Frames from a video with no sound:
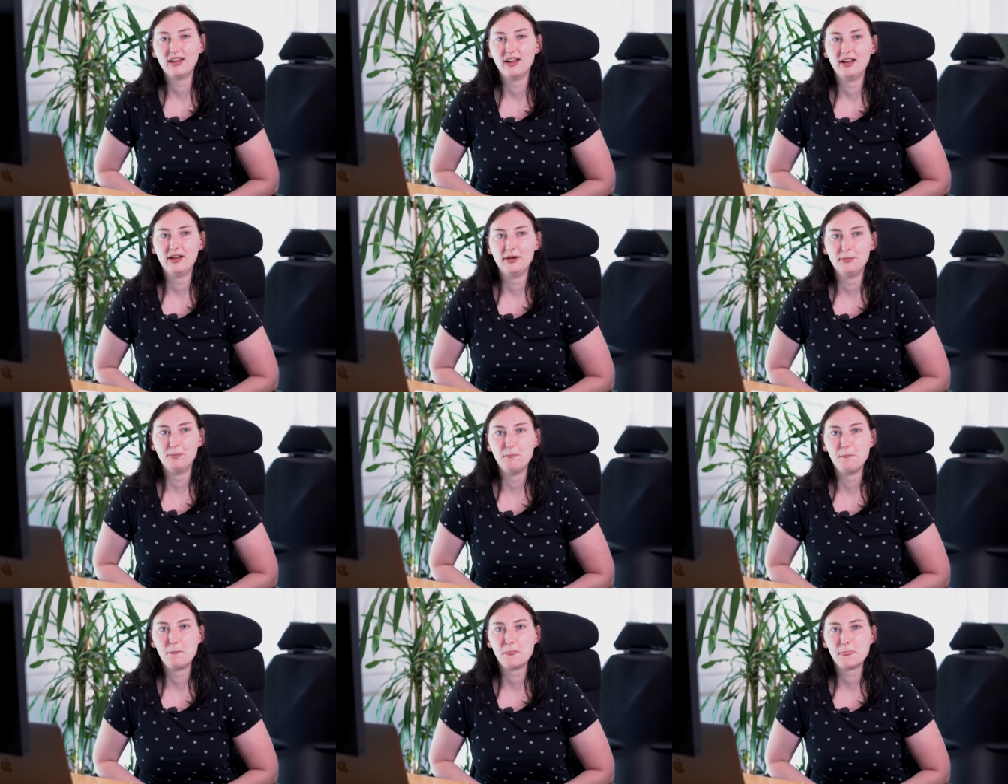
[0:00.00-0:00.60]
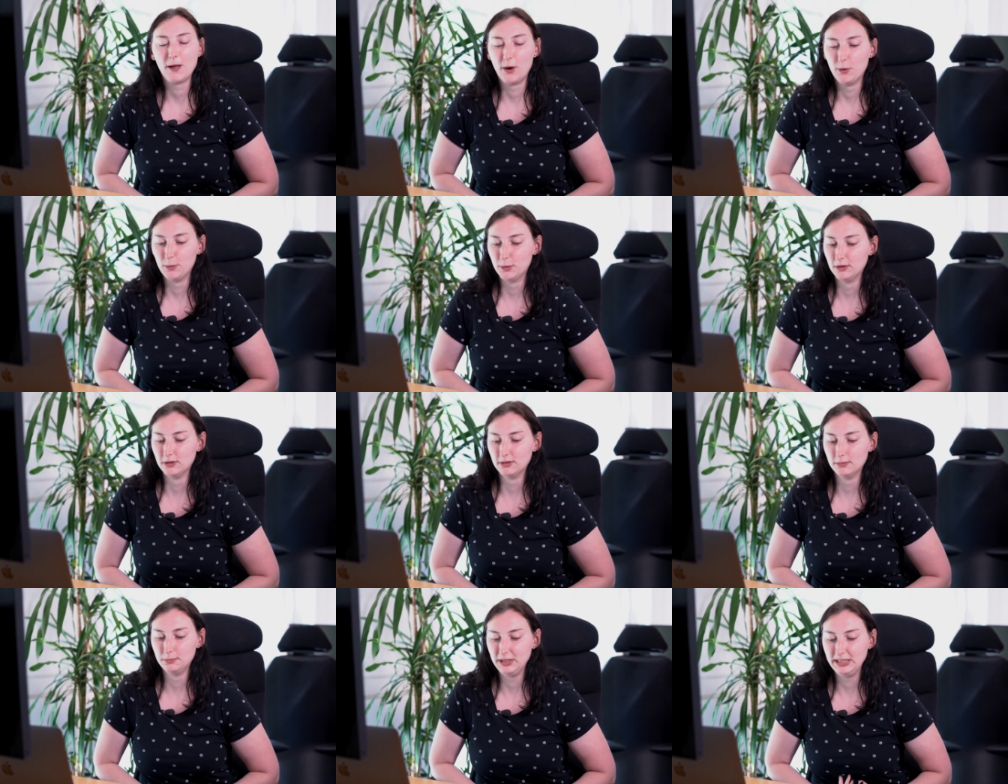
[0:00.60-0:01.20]
Ähm,
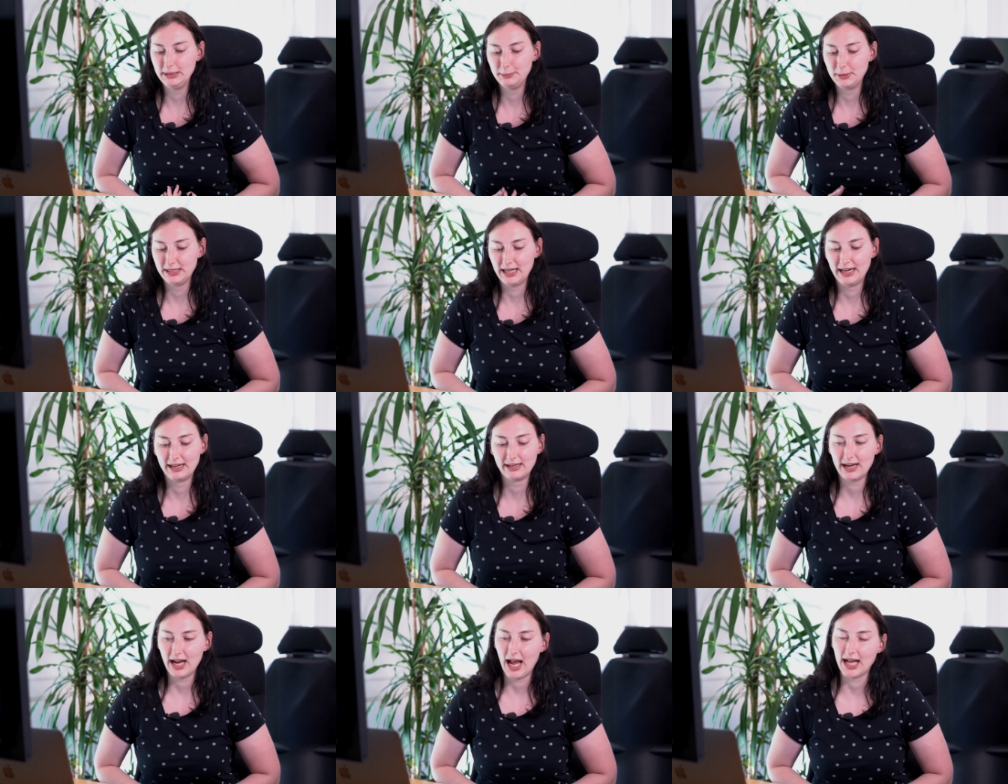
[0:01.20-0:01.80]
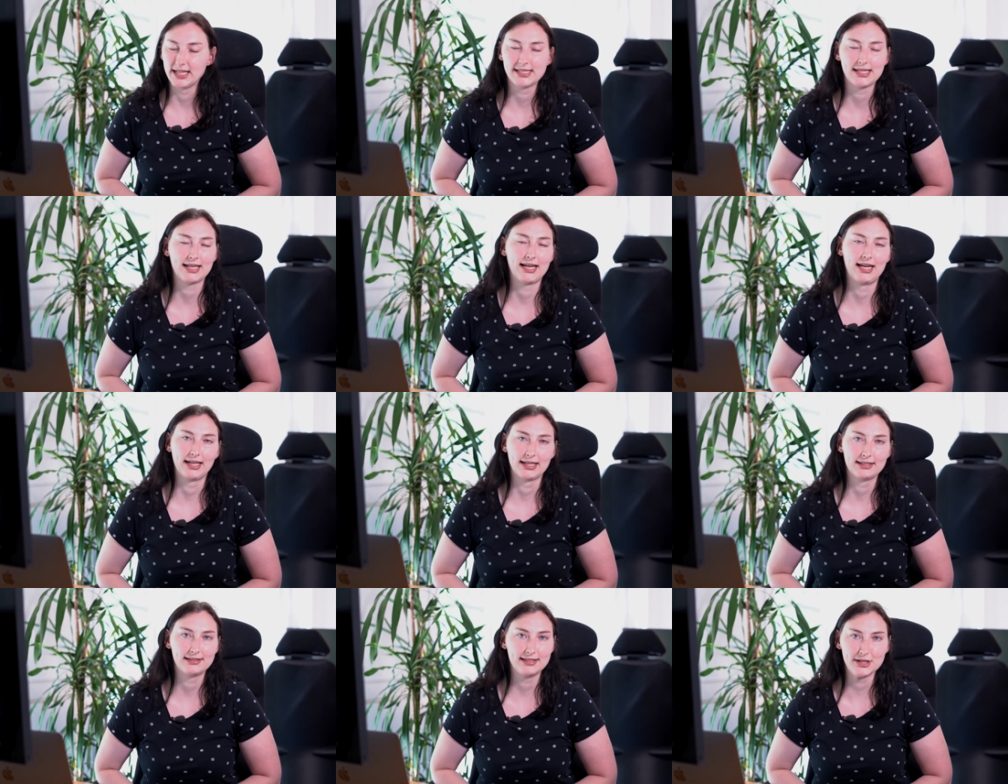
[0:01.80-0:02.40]
aber meine Bedenken haben sich
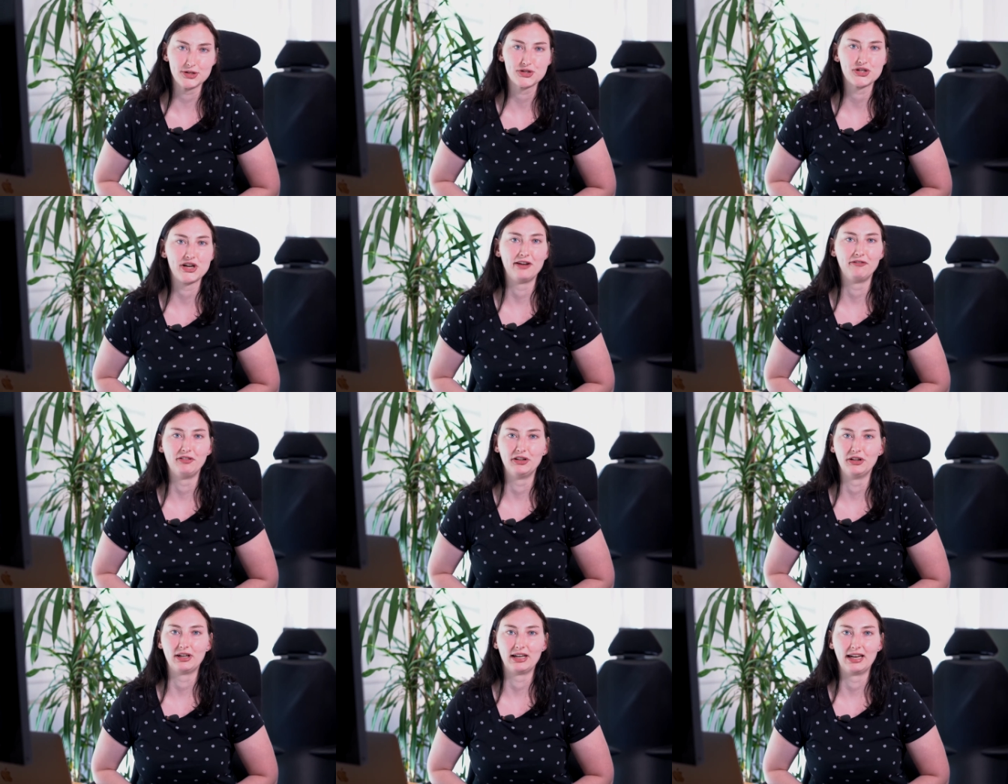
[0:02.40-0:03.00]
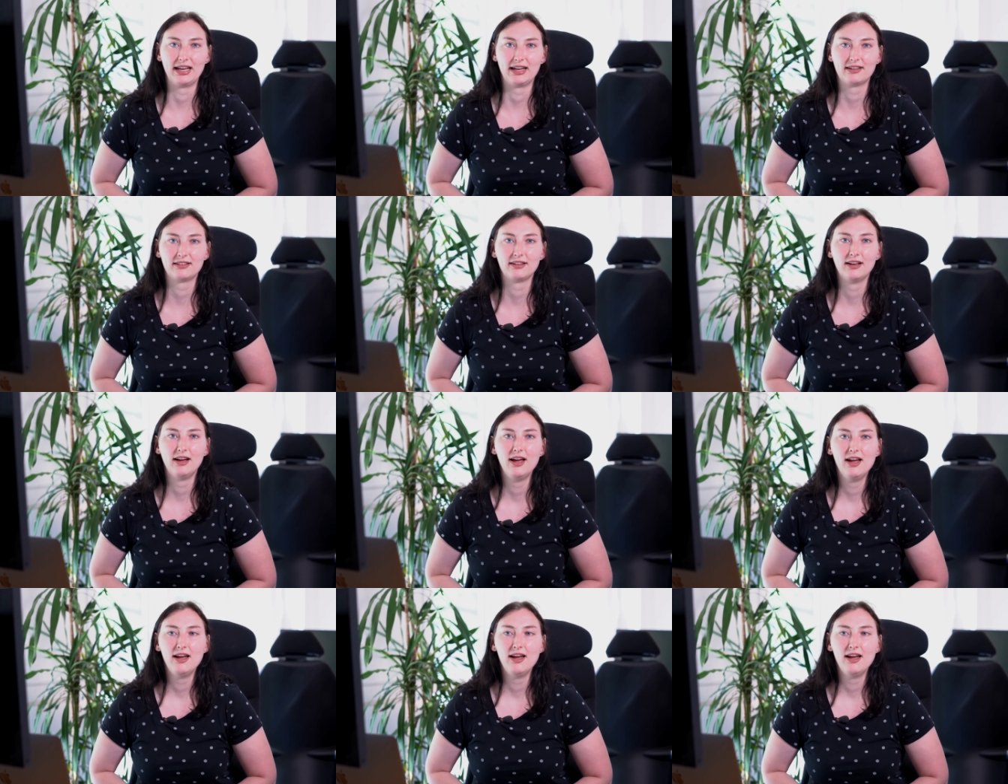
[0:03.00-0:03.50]
eigentlich sehr schnell wieder gelegt.